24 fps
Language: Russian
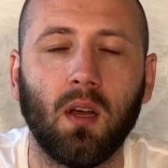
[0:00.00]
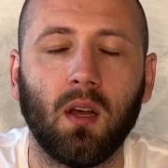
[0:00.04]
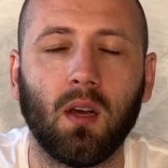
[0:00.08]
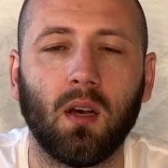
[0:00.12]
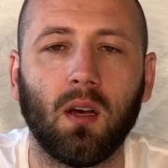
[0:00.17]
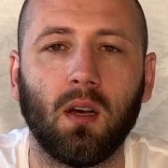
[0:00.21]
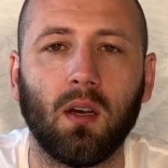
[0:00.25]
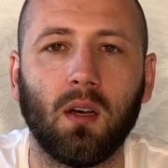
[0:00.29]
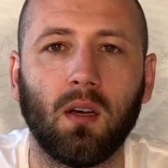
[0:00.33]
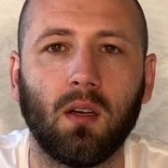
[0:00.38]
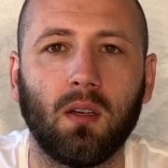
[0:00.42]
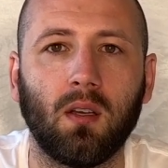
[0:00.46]

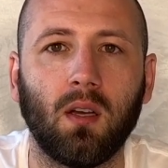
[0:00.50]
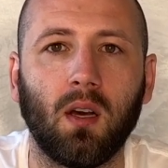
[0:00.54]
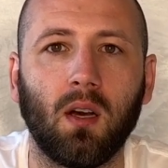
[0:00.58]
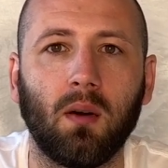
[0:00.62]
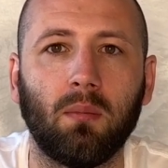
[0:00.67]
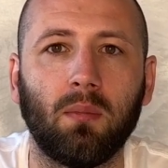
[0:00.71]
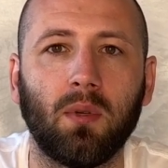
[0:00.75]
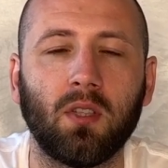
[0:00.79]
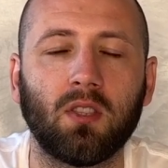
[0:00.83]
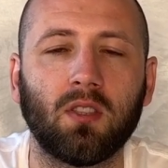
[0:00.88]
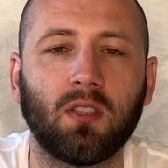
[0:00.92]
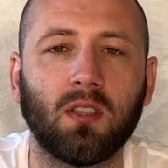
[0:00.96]
Э, я
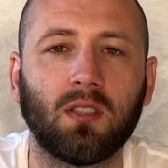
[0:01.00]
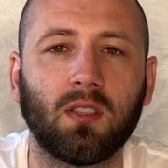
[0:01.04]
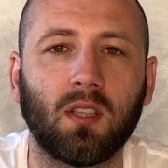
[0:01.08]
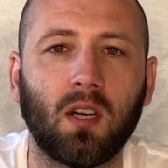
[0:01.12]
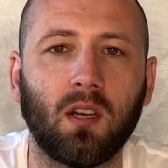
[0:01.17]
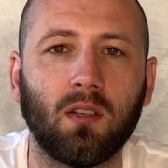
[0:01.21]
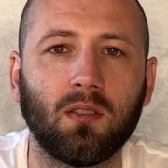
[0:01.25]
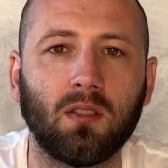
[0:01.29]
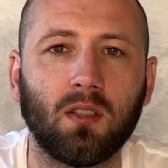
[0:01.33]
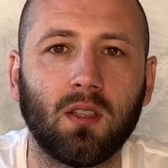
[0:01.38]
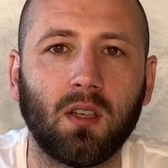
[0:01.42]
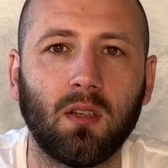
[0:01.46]
обычно
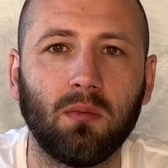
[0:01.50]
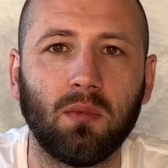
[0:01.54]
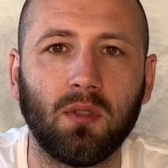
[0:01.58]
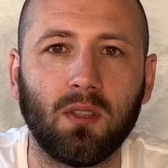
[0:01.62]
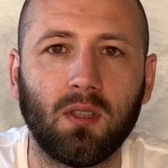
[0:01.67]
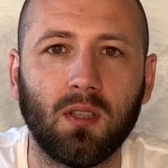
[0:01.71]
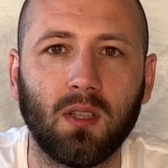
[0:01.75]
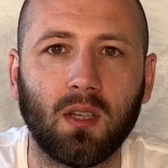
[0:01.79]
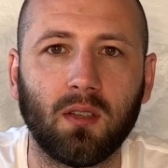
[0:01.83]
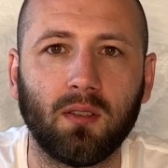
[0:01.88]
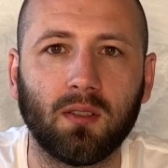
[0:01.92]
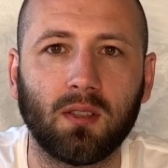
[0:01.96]
стараюсь не
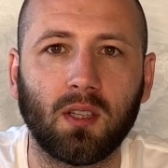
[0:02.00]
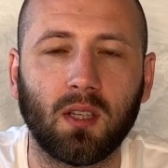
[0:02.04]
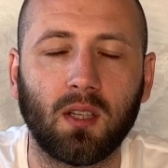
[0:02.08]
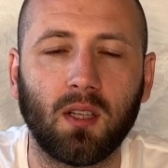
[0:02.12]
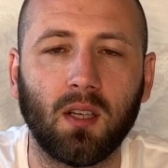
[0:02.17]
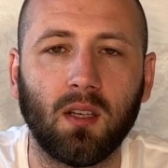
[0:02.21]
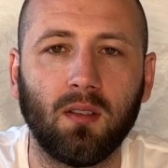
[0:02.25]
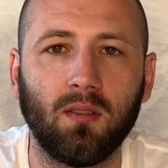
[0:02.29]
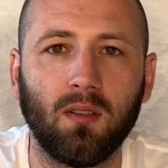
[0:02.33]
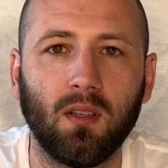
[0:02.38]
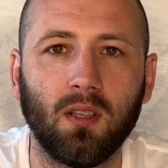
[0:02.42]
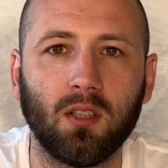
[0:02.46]
комментировать
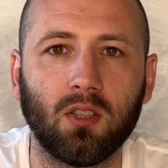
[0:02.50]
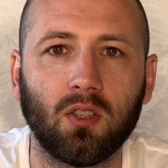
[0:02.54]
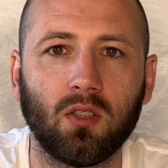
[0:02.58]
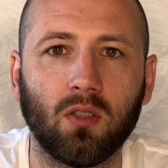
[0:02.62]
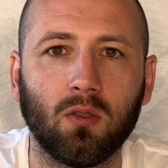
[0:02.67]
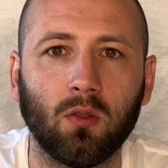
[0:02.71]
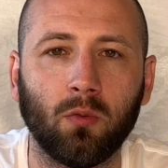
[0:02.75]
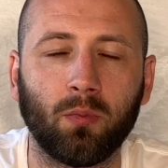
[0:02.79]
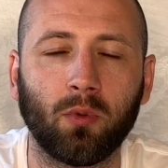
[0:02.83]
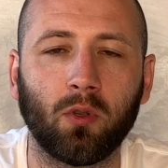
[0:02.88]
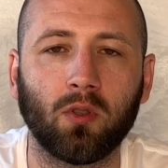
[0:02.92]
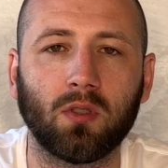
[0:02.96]
такие вещи,
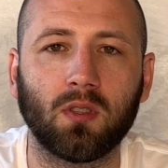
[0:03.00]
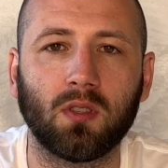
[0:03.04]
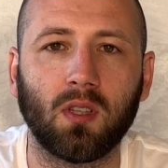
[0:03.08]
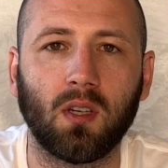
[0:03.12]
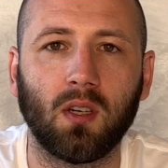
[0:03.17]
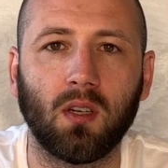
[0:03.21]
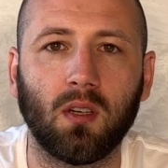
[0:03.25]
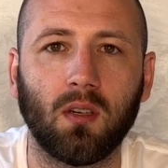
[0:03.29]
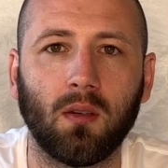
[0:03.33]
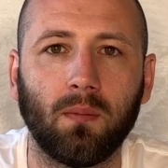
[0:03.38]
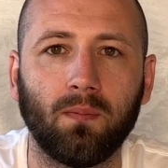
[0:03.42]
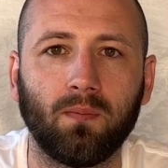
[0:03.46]
но
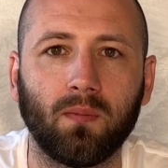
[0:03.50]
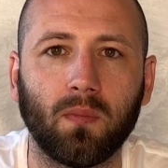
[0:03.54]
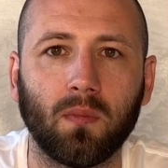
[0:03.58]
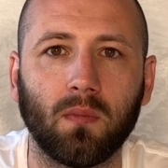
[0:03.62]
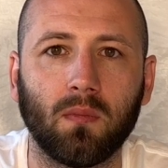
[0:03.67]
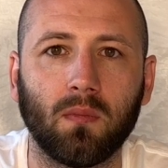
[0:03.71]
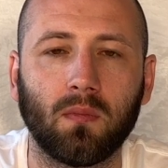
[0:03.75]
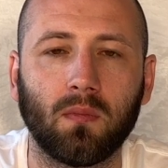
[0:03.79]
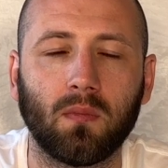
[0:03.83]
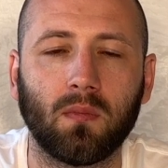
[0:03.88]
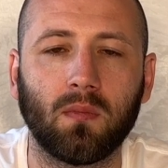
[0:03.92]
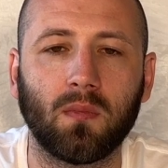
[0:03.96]
просто
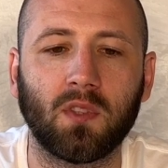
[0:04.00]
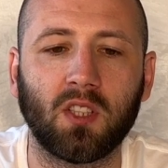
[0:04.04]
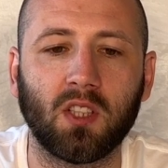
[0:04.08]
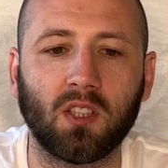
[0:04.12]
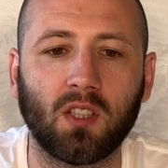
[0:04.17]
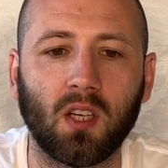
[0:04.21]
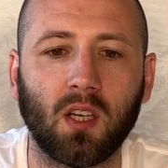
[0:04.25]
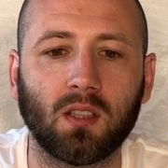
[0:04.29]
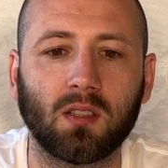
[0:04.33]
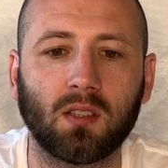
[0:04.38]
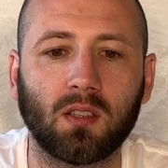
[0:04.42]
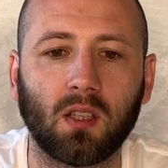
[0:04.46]

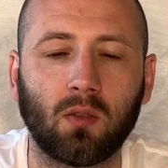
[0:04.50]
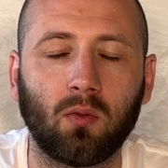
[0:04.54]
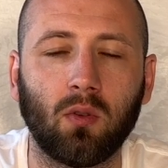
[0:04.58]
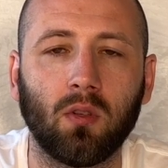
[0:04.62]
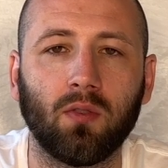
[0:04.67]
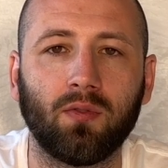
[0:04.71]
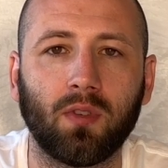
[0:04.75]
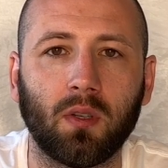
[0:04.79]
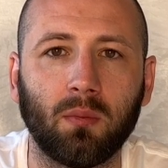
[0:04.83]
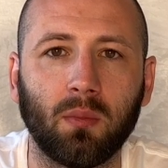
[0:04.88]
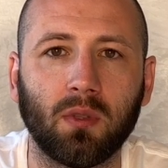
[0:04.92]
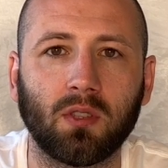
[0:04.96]
сейчас такой
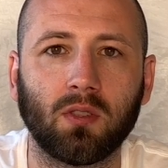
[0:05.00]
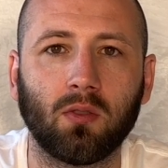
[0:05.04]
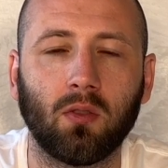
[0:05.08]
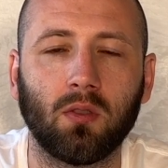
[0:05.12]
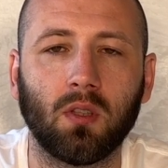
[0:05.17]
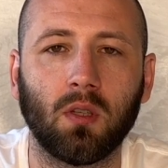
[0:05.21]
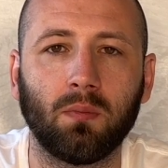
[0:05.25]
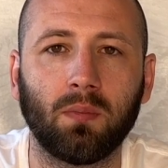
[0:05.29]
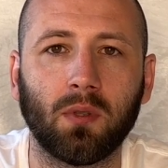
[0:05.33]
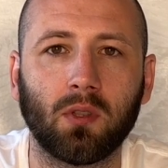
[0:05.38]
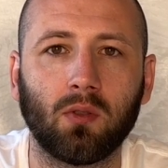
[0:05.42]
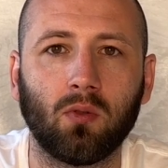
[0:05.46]

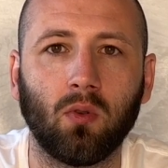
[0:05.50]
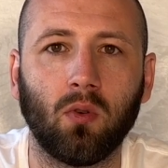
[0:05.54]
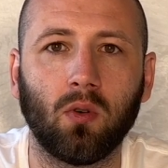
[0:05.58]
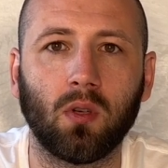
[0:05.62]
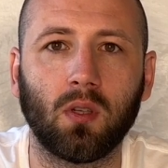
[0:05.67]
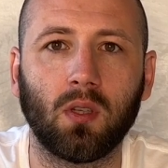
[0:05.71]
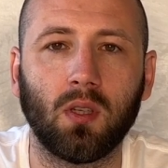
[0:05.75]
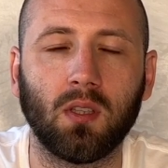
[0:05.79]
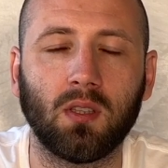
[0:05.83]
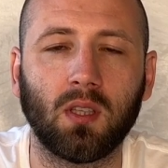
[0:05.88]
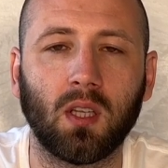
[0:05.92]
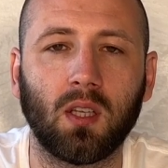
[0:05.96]
информационный
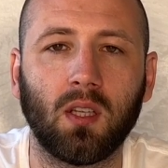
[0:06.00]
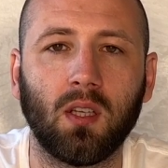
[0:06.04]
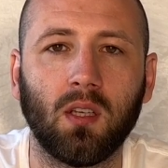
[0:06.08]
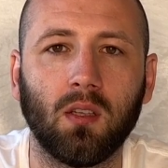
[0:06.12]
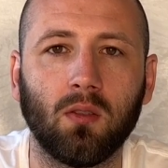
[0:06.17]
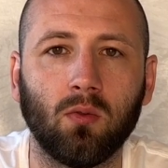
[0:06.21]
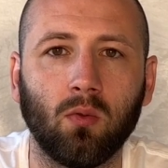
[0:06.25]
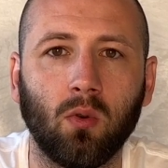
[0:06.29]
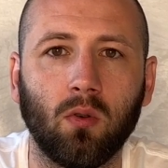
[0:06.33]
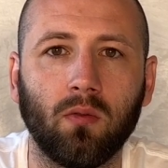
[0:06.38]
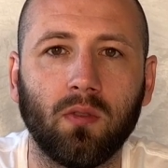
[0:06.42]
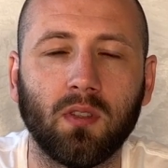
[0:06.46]
поток и такие
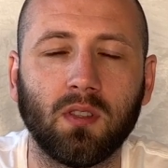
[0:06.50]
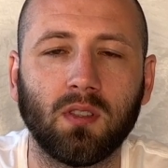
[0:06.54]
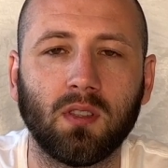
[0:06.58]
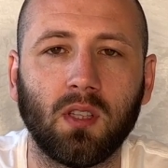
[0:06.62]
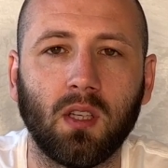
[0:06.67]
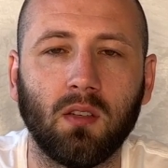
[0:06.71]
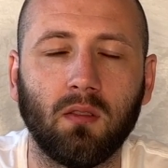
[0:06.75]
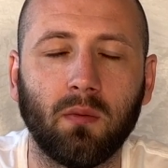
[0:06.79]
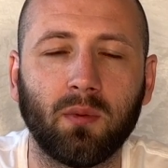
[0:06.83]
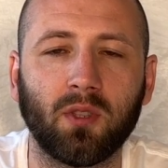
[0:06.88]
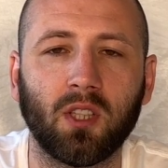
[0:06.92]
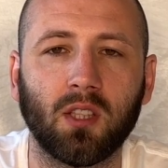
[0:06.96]
новости,
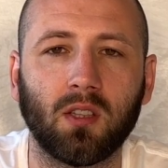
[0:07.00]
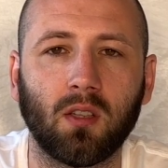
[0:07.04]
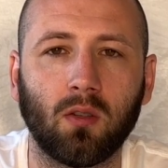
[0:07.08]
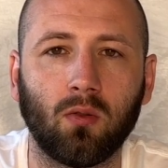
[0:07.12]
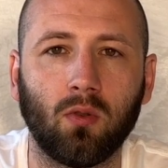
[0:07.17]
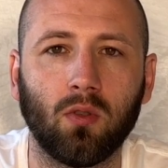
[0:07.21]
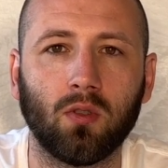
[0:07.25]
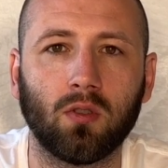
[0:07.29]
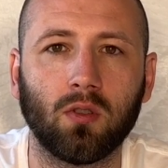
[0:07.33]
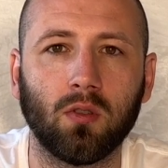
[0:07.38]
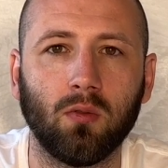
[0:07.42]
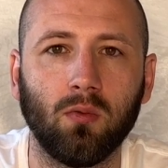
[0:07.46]
и вообще
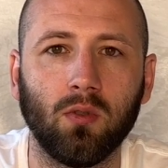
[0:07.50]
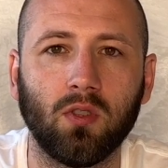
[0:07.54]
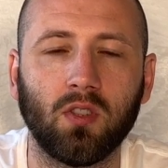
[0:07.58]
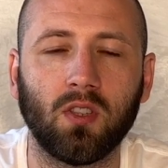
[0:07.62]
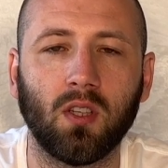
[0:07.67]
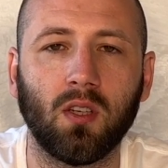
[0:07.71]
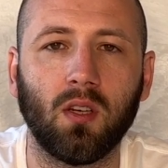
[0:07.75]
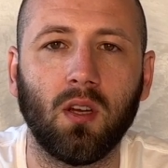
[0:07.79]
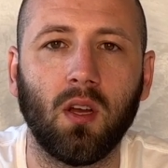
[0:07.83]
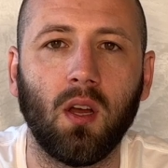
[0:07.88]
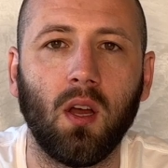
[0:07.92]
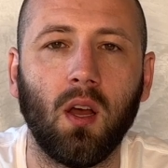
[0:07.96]
такой
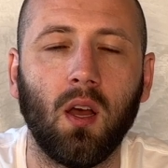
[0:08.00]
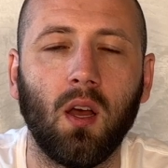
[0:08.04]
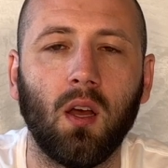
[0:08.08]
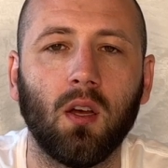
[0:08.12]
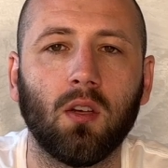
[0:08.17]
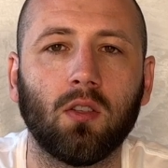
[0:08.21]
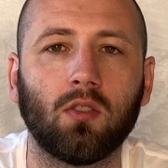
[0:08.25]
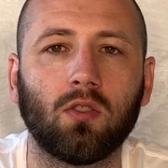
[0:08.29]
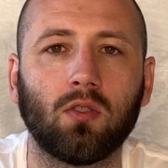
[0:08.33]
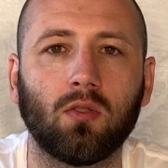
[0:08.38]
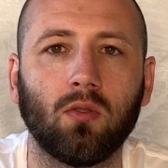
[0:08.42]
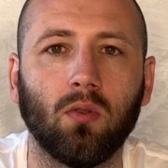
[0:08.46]
случай –
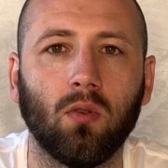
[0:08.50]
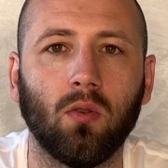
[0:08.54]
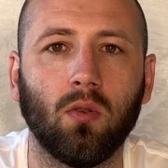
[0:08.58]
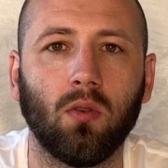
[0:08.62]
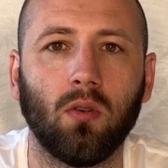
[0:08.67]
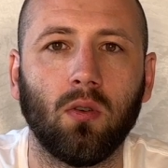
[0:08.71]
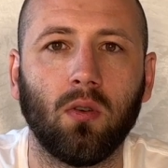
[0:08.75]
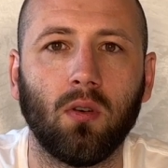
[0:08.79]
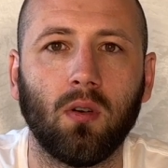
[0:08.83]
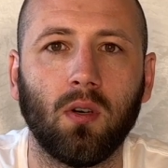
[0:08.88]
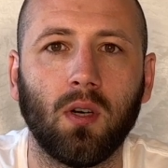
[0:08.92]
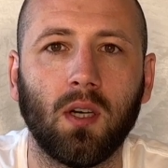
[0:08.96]

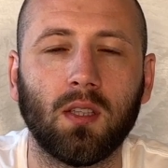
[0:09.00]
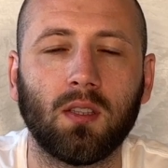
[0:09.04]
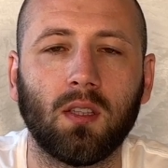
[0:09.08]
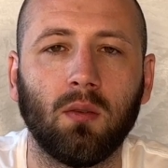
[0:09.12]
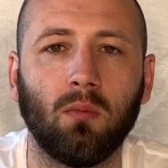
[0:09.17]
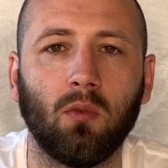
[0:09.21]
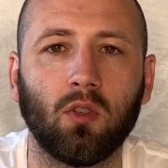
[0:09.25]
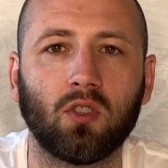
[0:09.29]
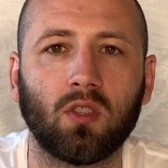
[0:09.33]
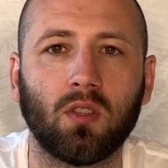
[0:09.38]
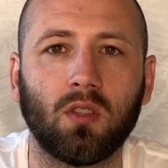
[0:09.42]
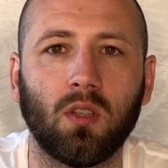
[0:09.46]
что это
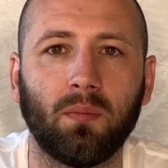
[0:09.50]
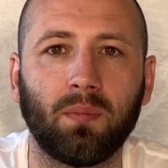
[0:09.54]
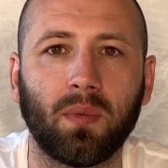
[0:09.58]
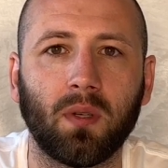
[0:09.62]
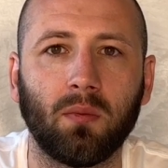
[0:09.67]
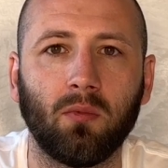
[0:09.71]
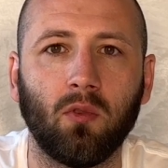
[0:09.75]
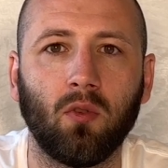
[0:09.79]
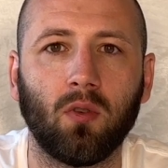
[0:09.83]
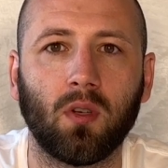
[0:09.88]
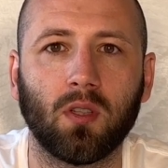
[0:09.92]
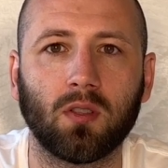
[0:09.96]
может
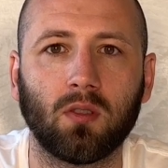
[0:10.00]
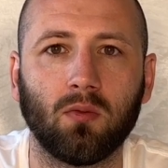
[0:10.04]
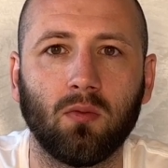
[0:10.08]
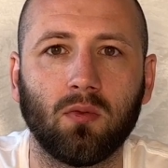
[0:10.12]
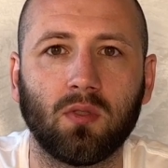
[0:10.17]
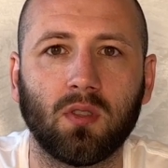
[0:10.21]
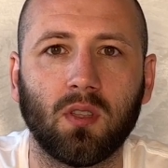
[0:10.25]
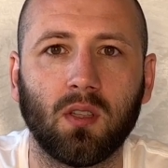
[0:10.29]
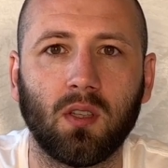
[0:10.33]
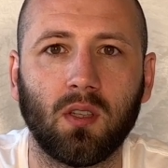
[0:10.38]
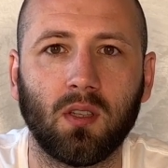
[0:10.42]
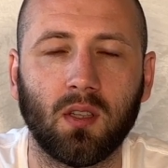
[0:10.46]
напрямую
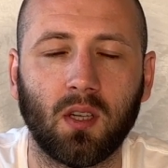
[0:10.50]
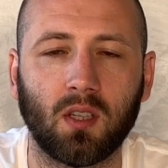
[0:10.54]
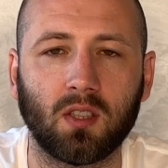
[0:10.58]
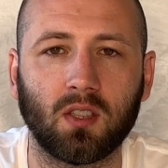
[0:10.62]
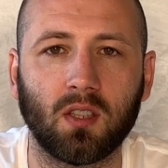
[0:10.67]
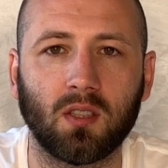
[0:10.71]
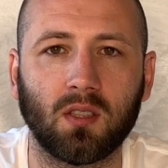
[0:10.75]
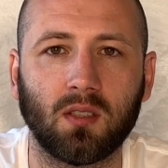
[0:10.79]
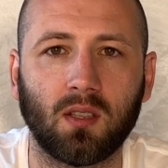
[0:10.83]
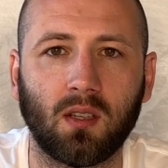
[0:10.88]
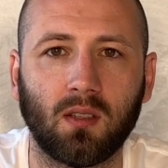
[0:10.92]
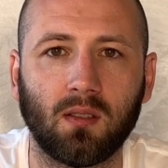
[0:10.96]
коснуться и
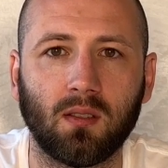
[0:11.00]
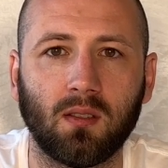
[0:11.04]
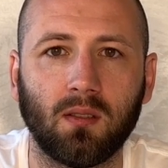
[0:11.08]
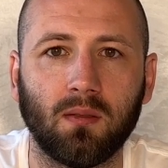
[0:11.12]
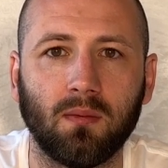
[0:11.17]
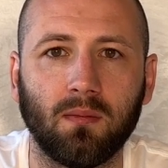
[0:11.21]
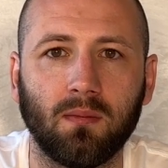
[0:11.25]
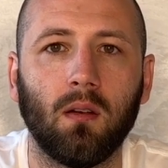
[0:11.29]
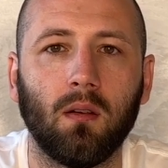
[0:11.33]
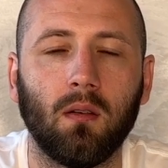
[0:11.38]
нашей страны.